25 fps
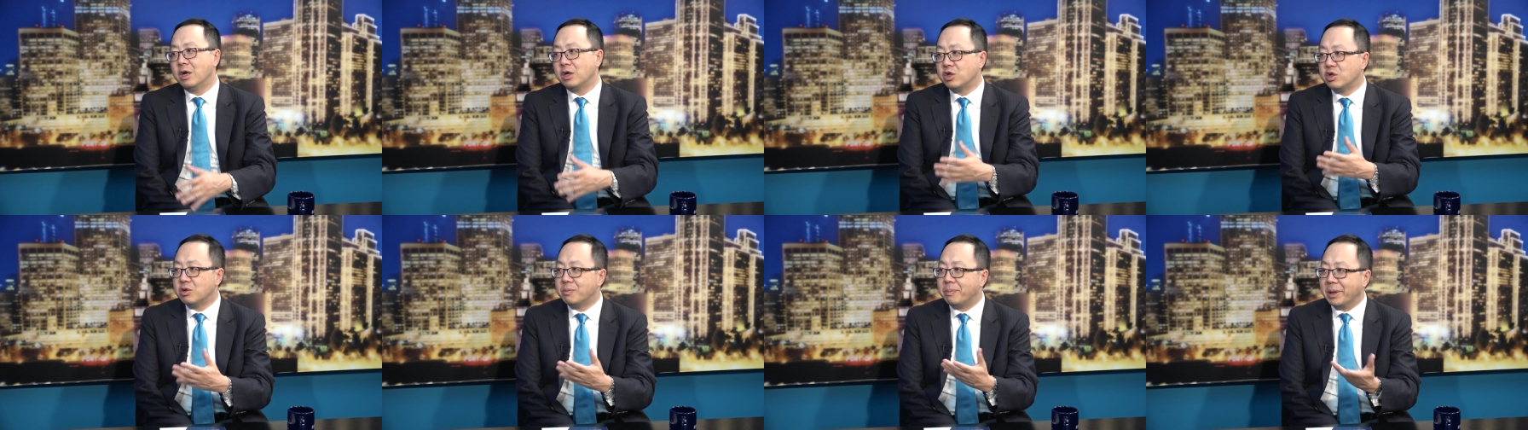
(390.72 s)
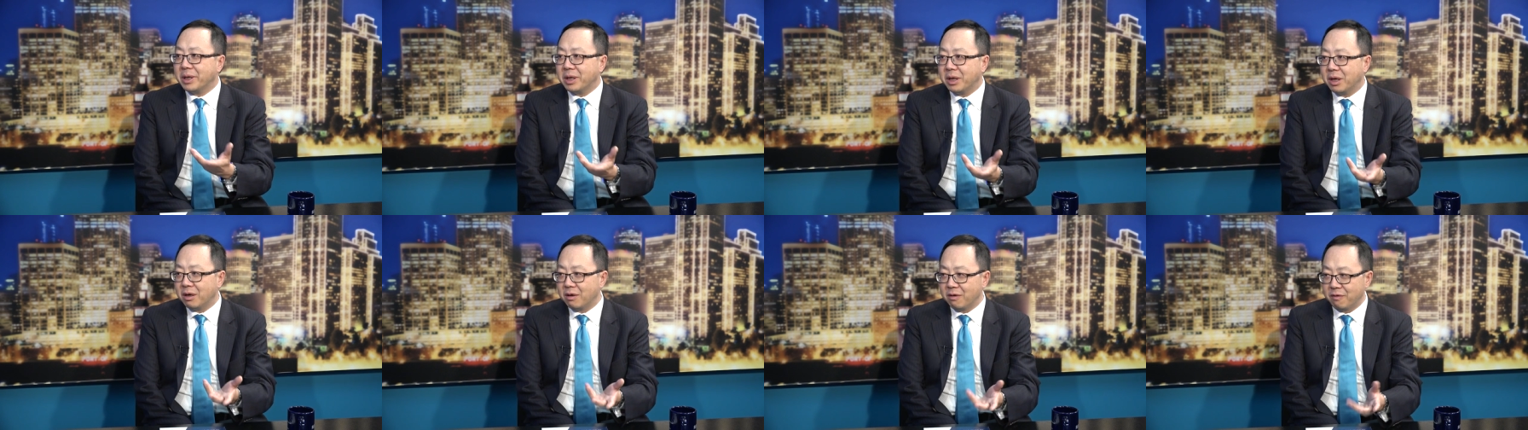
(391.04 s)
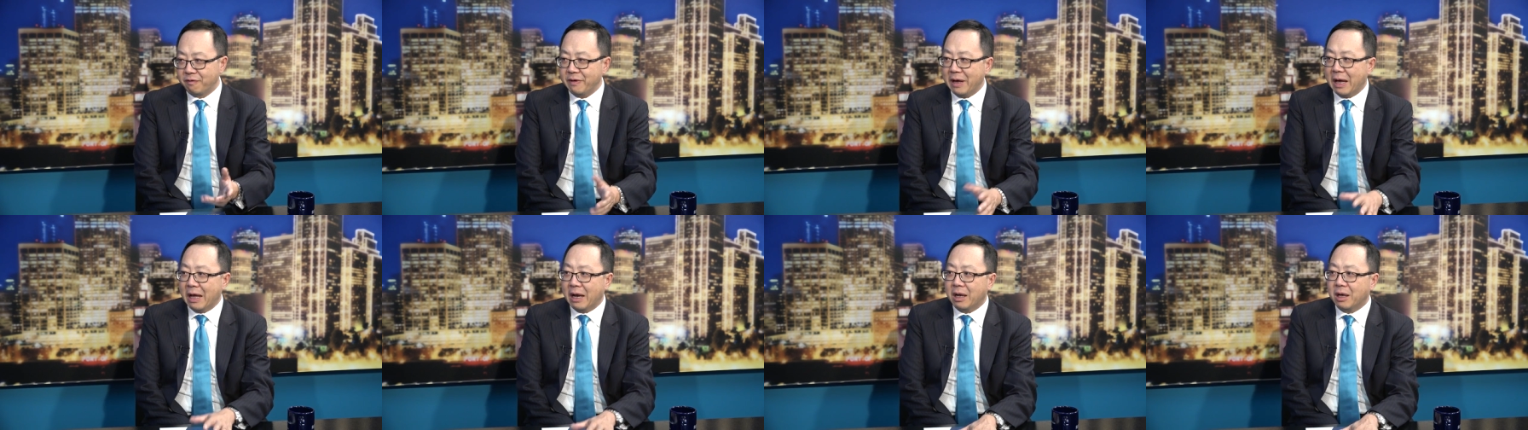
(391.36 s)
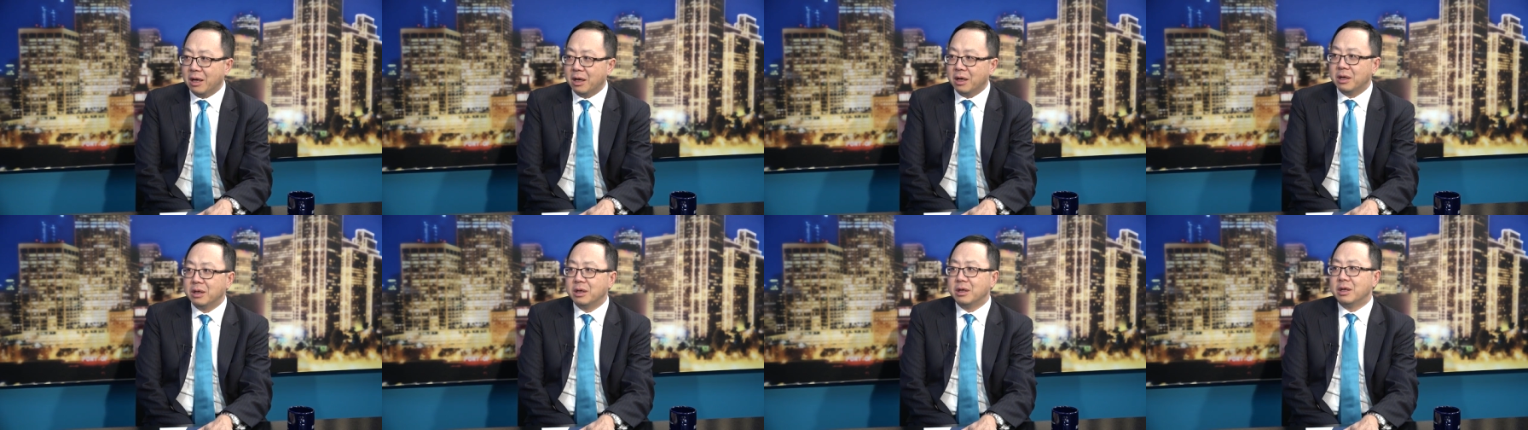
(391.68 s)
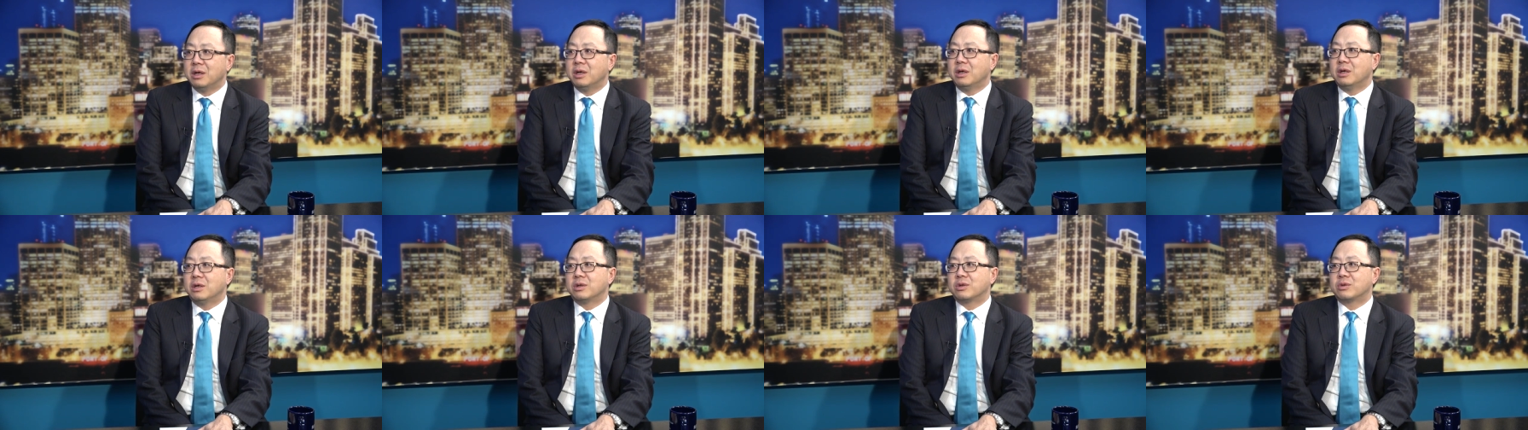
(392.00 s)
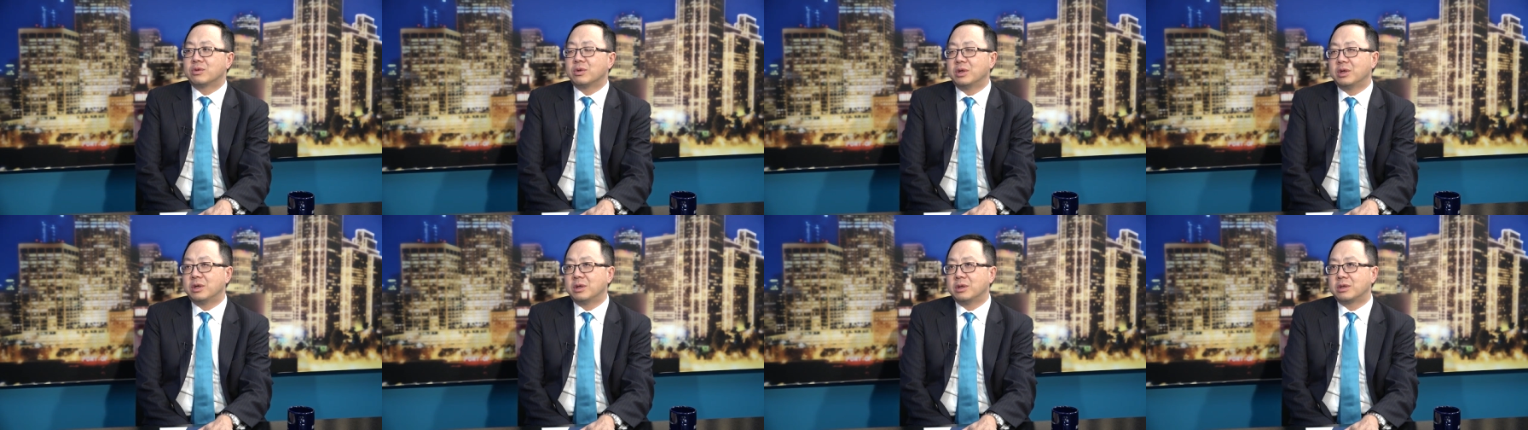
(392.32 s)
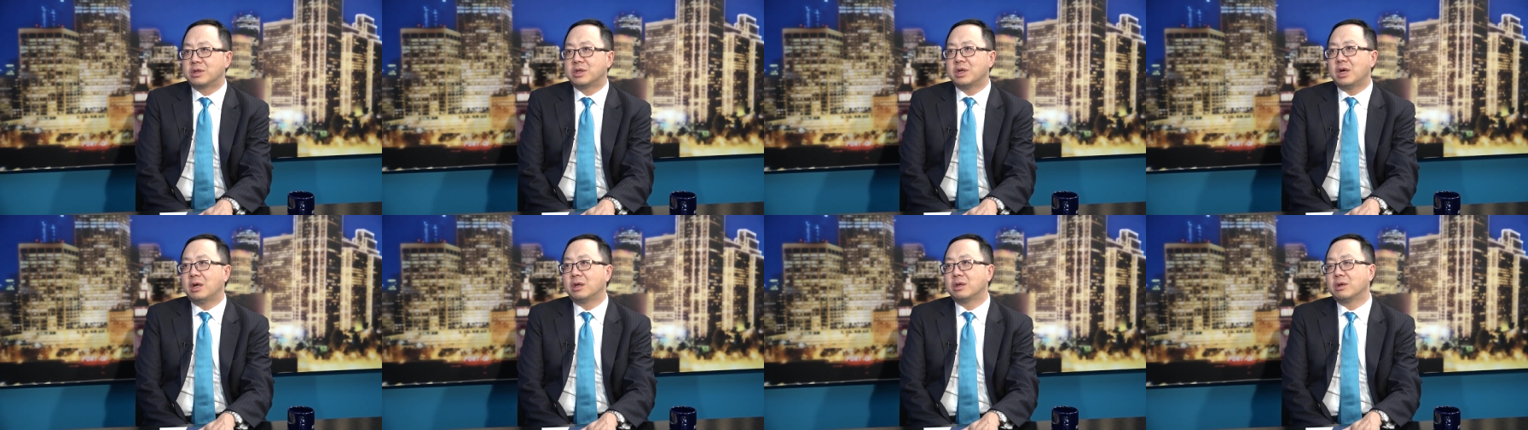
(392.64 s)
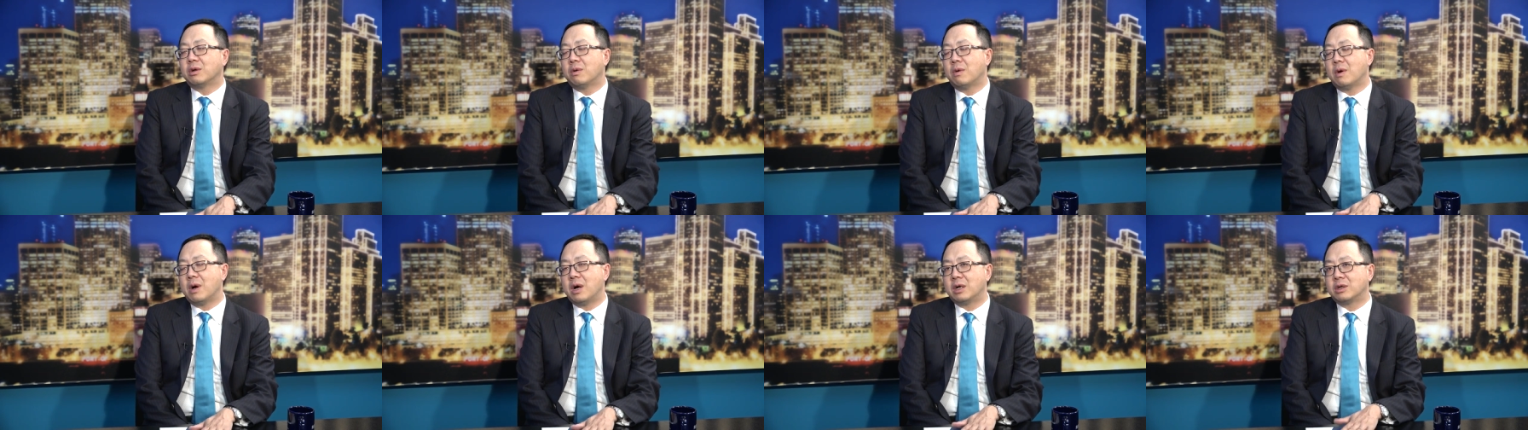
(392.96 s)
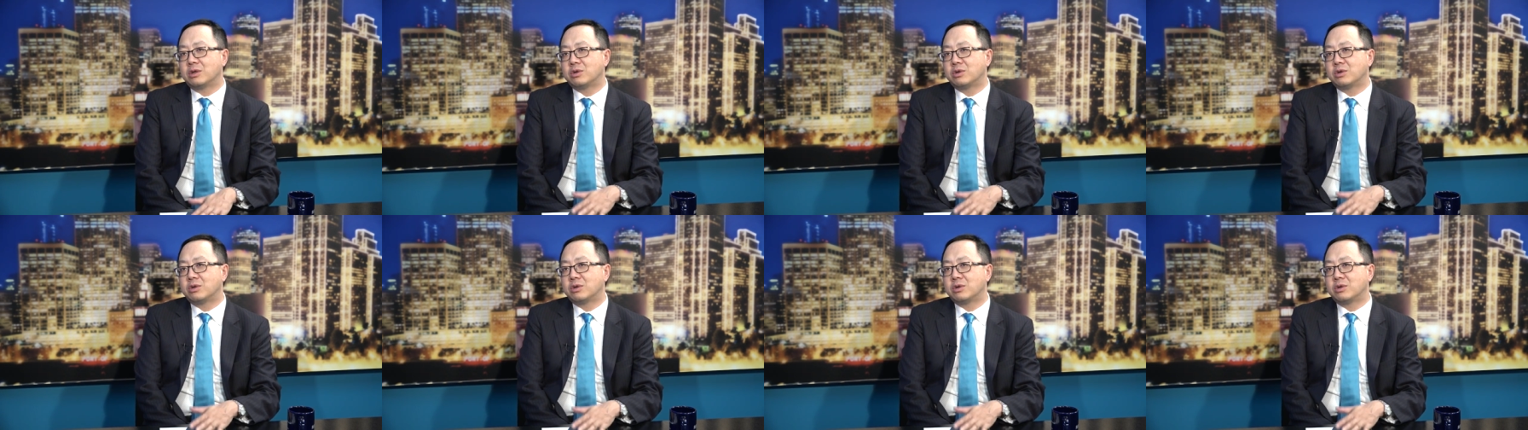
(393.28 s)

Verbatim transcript: 日本也合法了。嗯，所以这样的话，